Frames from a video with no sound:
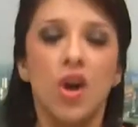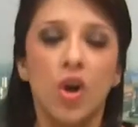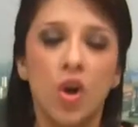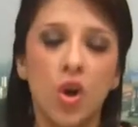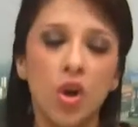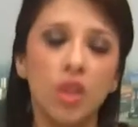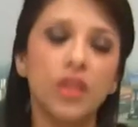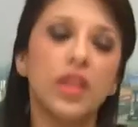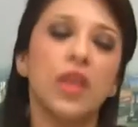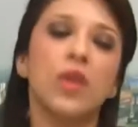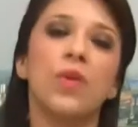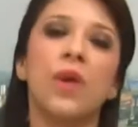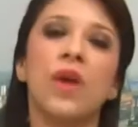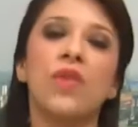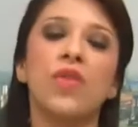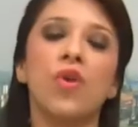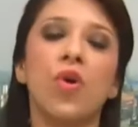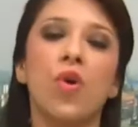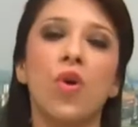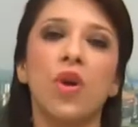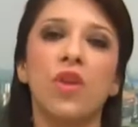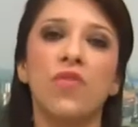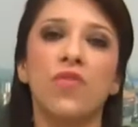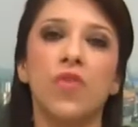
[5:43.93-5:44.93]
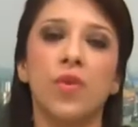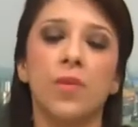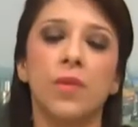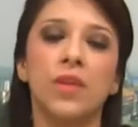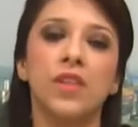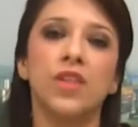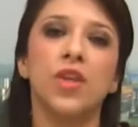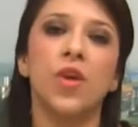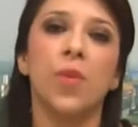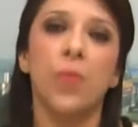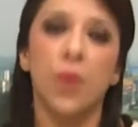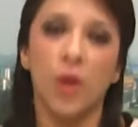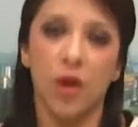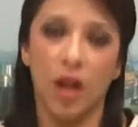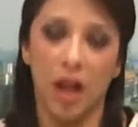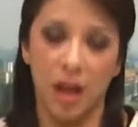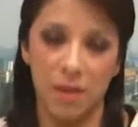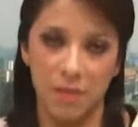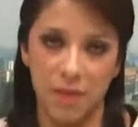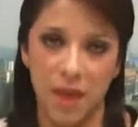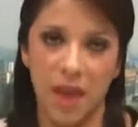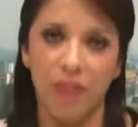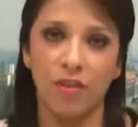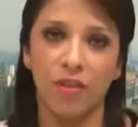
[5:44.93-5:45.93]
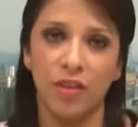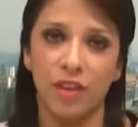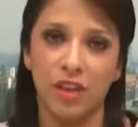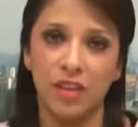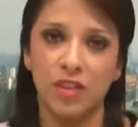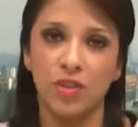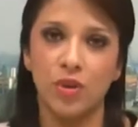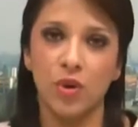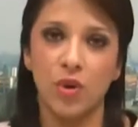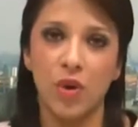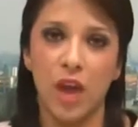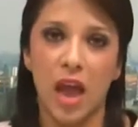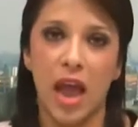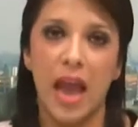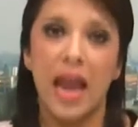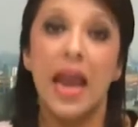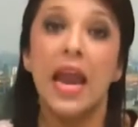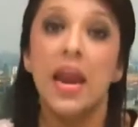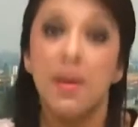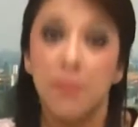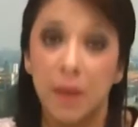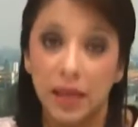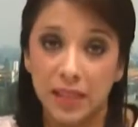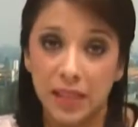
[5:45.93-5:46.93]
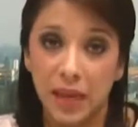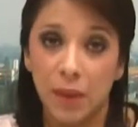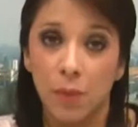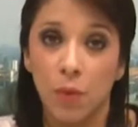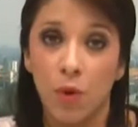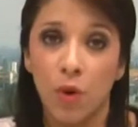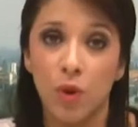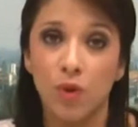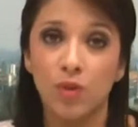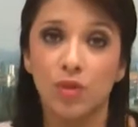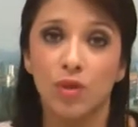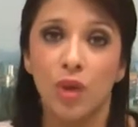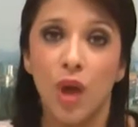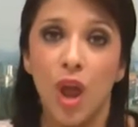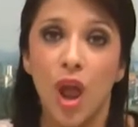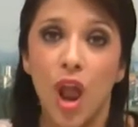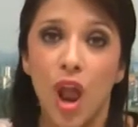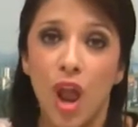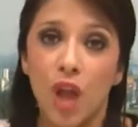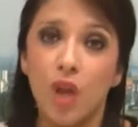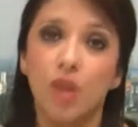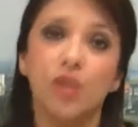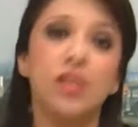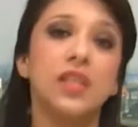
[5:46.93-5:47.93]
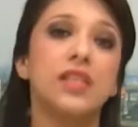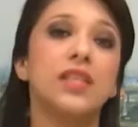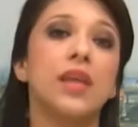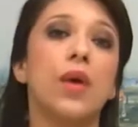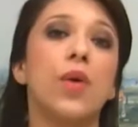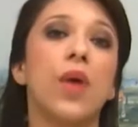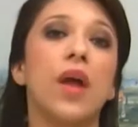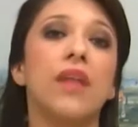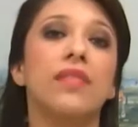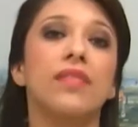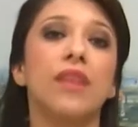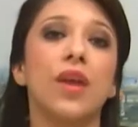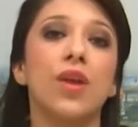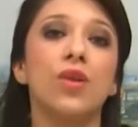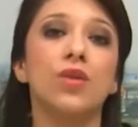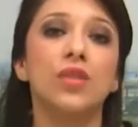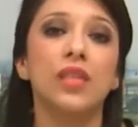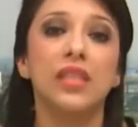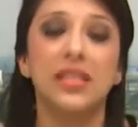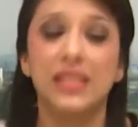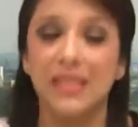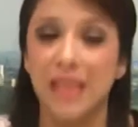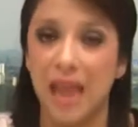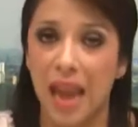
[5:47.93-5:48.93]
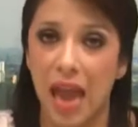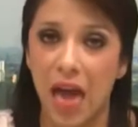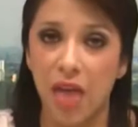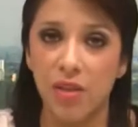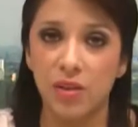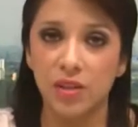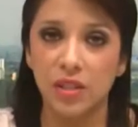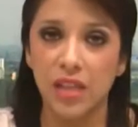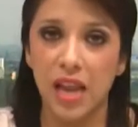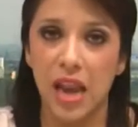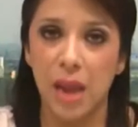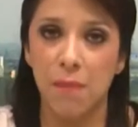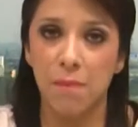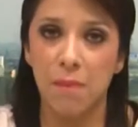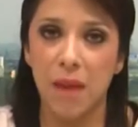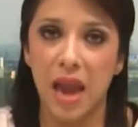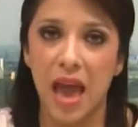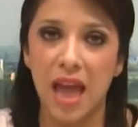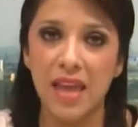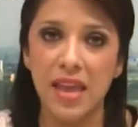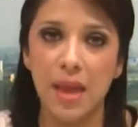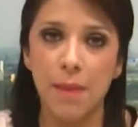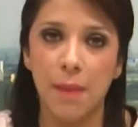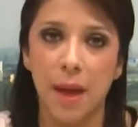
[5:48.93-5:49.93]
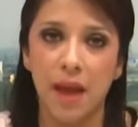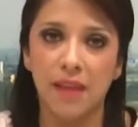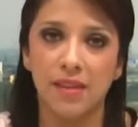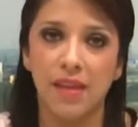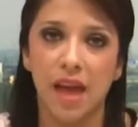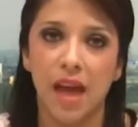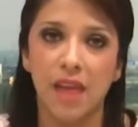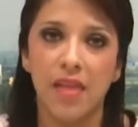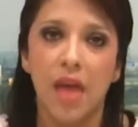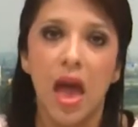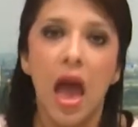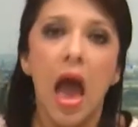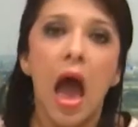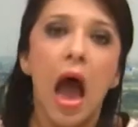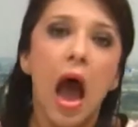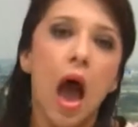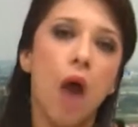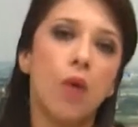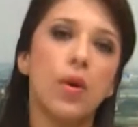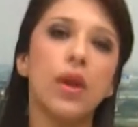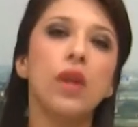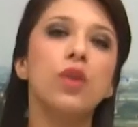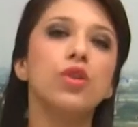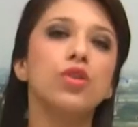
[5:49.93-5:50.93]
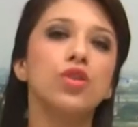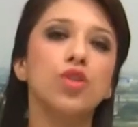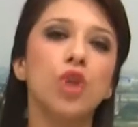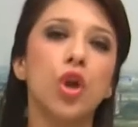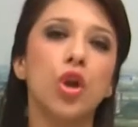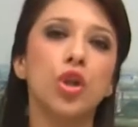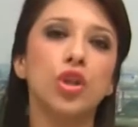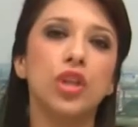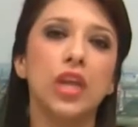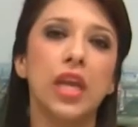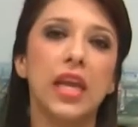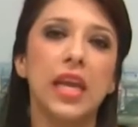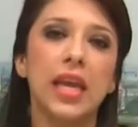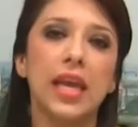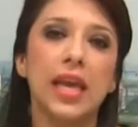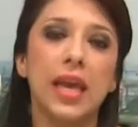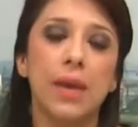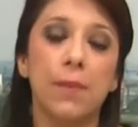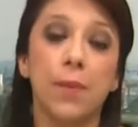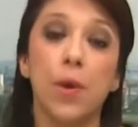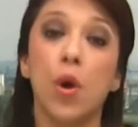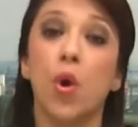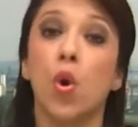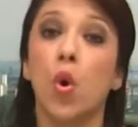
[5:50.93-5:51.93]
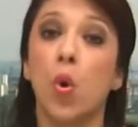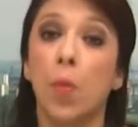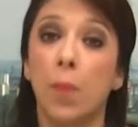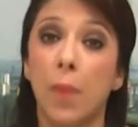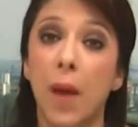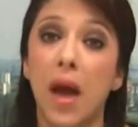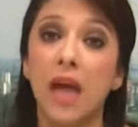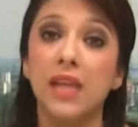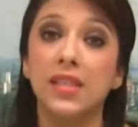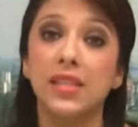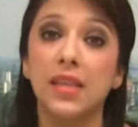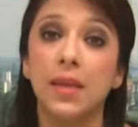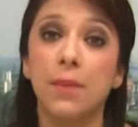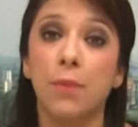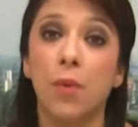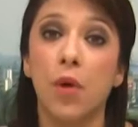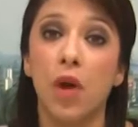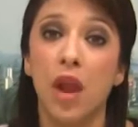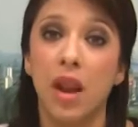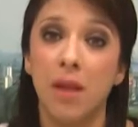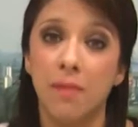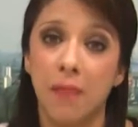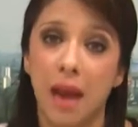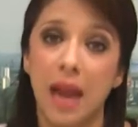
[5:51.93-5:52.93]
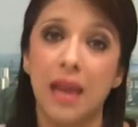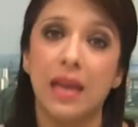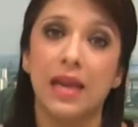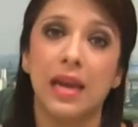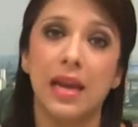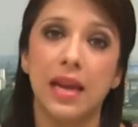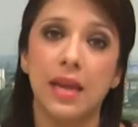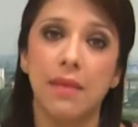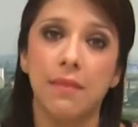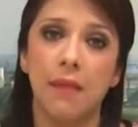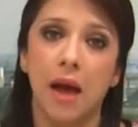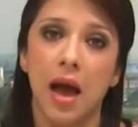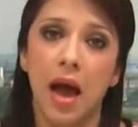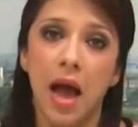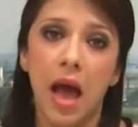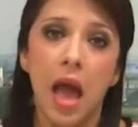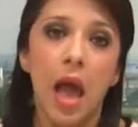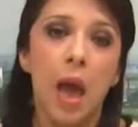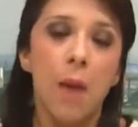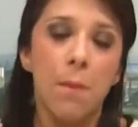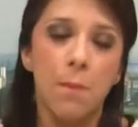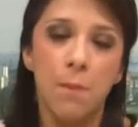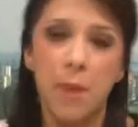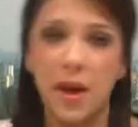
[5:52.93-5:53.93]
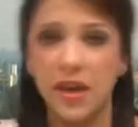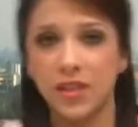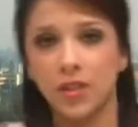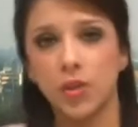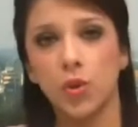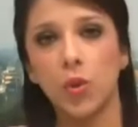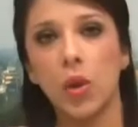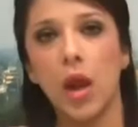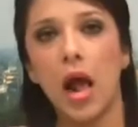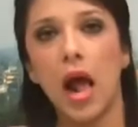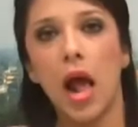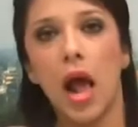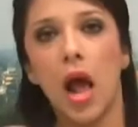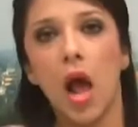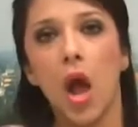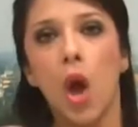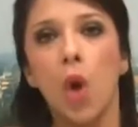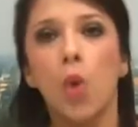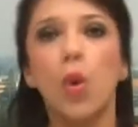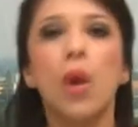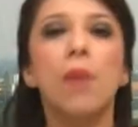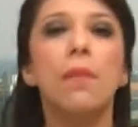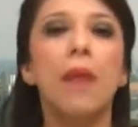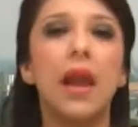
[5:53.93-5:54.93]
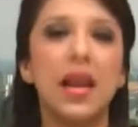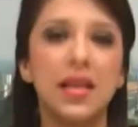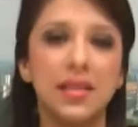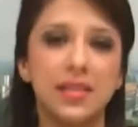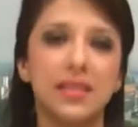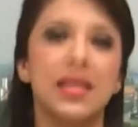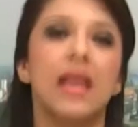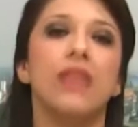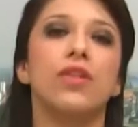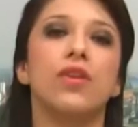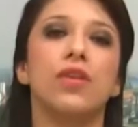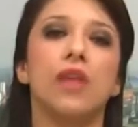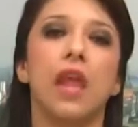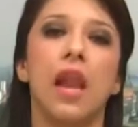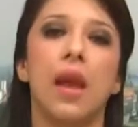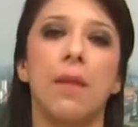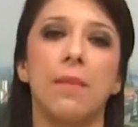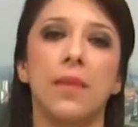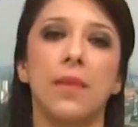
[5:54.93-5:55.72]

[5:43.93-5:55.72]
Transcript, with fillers: Continuando con la información, pero cambiando de zona en Matamoros, los restauranteros instalados en la playa Bagdad ahora no solo tienen que preocuparse por el mal clima, basura o el mal estado de la